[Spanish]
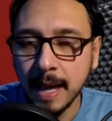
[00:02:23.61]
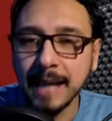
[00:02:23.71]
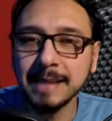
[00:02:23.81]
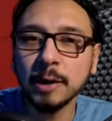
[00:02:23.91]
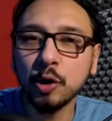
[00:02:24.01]

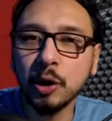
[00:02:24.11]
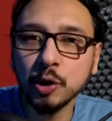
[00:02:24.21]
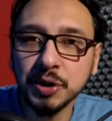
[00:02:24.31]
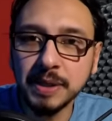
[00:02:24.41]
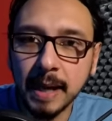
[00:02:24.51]
hay sectores
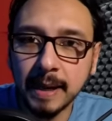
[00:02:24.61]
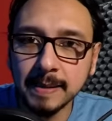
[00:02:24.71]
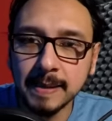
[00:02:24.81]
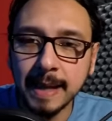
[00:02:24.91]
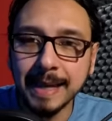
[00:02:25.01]

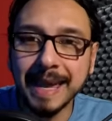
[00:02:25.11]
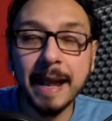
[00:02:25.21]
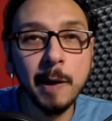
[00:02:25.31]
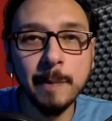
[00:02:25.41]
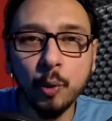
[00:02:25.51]
sociales que la
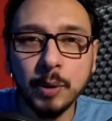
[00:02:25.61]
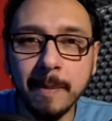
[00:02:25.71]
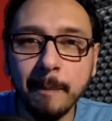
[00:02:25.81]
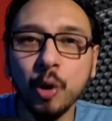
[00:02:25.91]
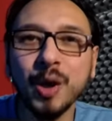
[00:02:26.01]

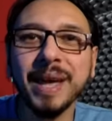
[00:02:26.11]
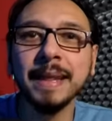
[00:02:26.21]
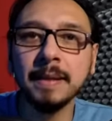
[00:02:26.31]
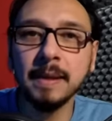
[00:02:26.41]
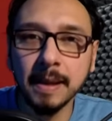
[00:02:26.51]
repudian porque
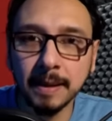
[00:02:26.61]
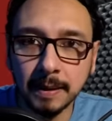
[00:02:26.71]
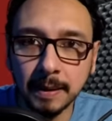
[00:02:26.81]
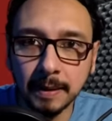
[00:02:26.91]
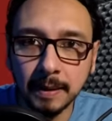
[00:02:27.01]

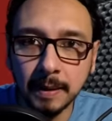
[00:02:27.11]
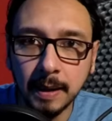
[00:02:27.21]
entienden